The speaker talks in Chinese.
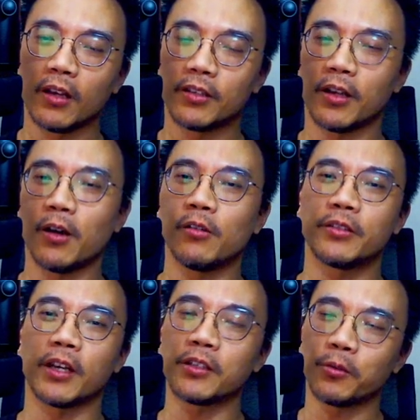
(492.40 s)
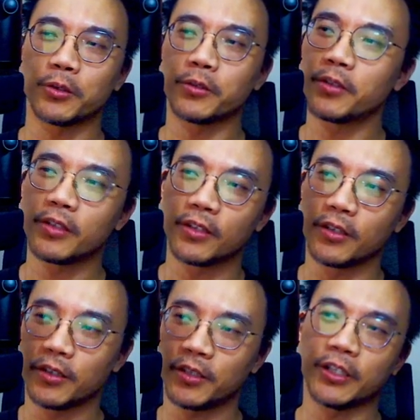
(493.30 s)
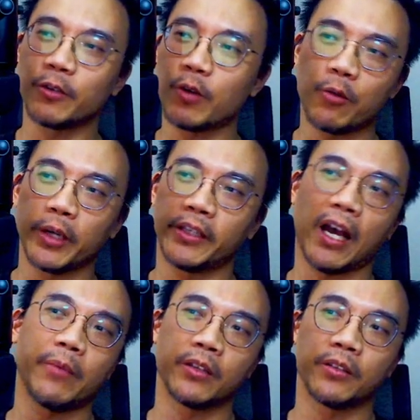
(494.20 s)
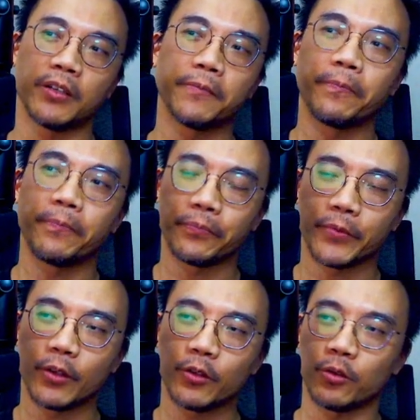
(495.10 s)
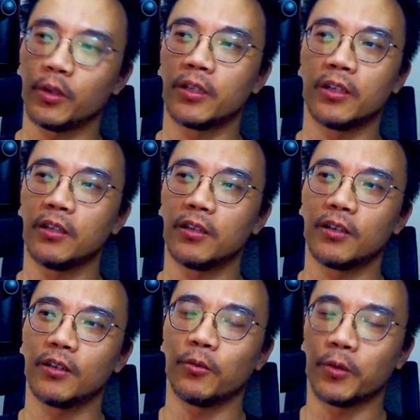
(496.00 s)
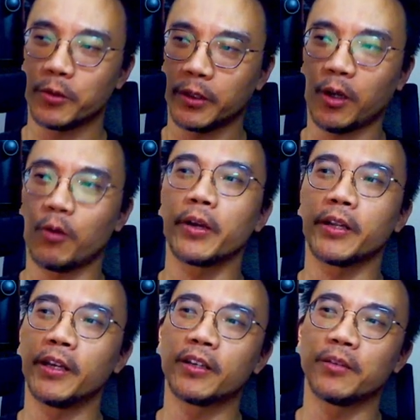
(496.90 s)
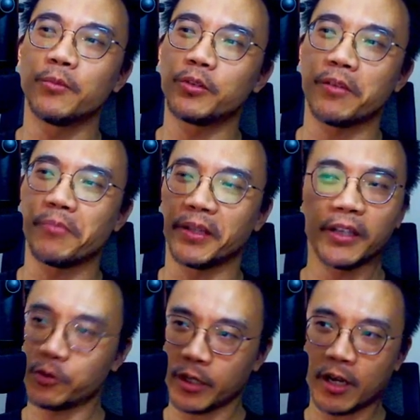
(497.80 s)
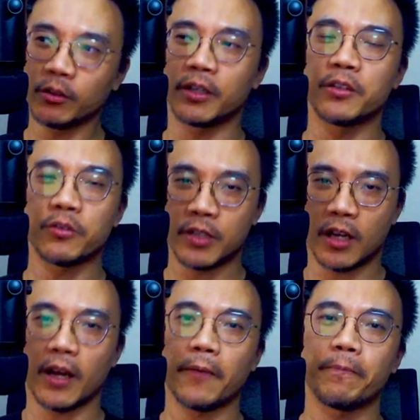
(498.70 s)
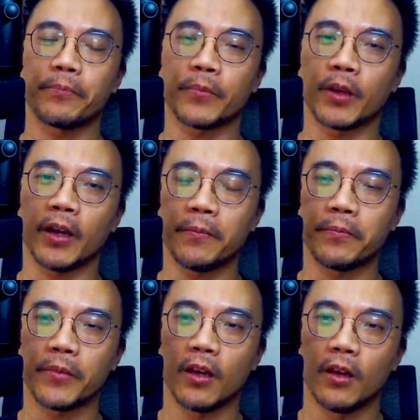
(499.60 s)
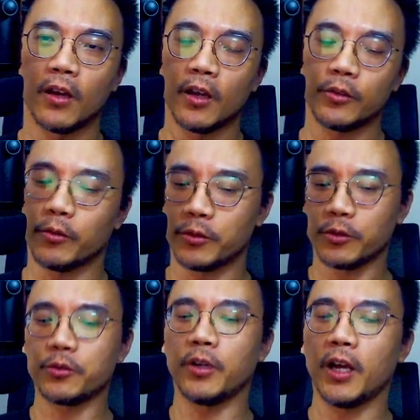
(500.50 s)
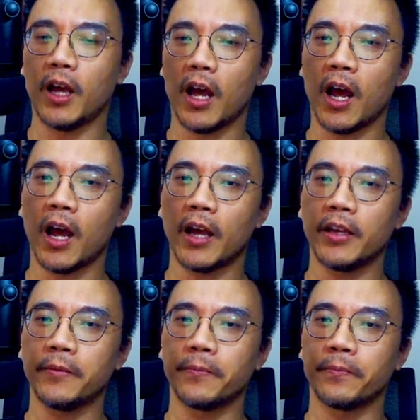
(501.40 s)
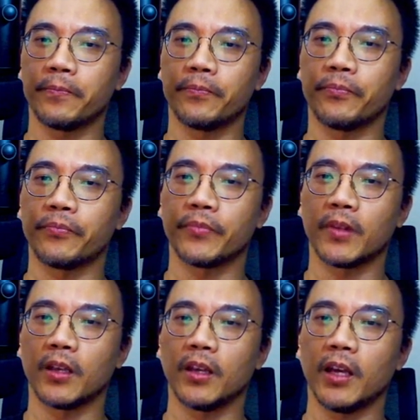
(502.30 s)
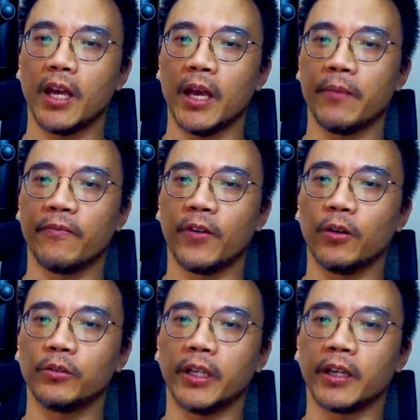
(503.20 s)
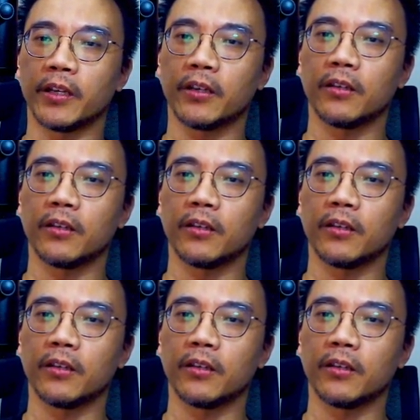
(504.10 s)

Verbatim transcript: 然后假设我就是一个西瓜味大便的人。所以呢，我就会投给那一个目前民调最高的人，就这样了。你看，所以我就说了，I am voting，